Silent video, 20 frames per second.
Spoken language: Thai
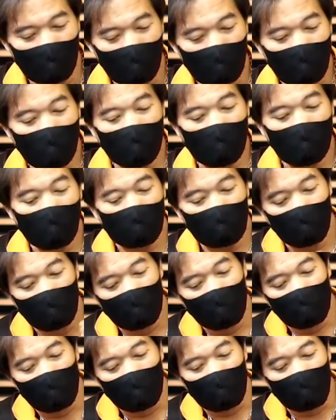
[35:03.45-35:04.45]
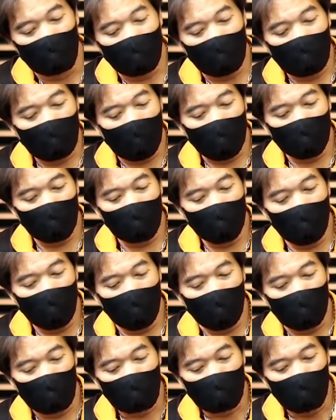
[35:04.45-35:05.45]
นั่นนะครับนั่นกลายเป็นว่า
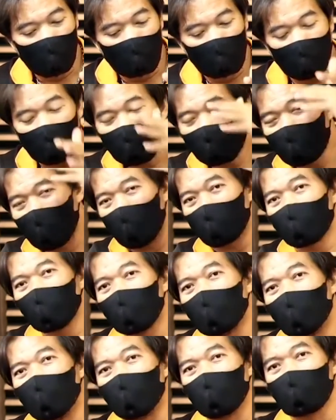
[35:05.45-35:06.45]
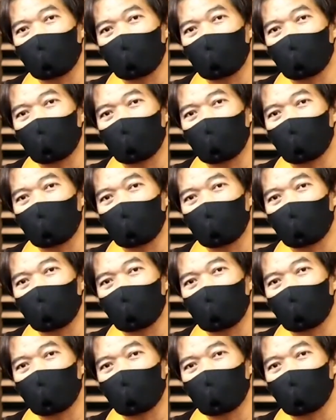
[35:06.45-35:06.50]
ยิ่งดังเท่าไหร่